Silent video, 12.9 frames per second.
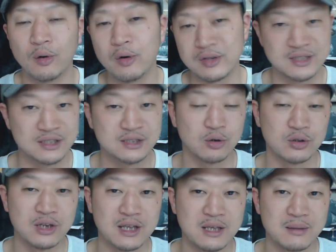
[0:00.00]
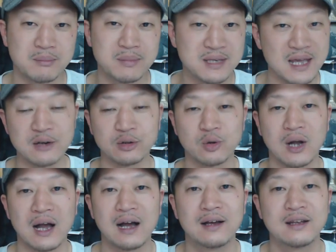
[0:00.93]
美味しそうに見えると
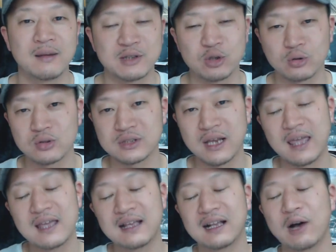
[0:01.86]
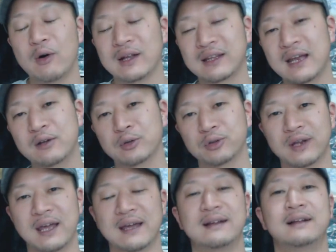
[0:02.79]
か、やっぱちょっとした変化を与えるこ
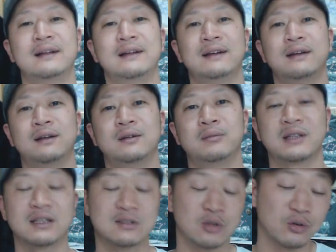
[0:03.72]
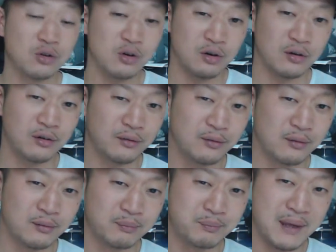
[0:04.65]
とでまたその
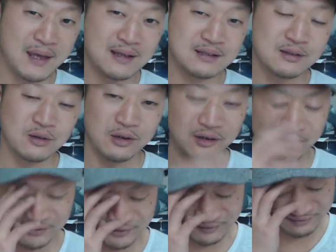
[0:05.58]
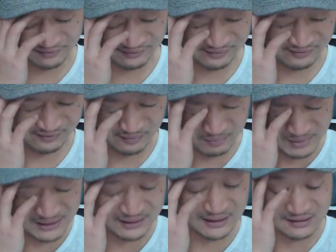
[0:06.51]
ベースの
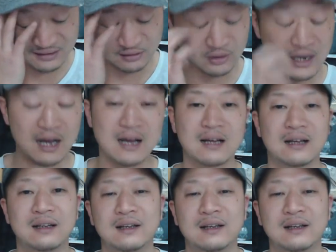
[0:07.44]
見方っていうのが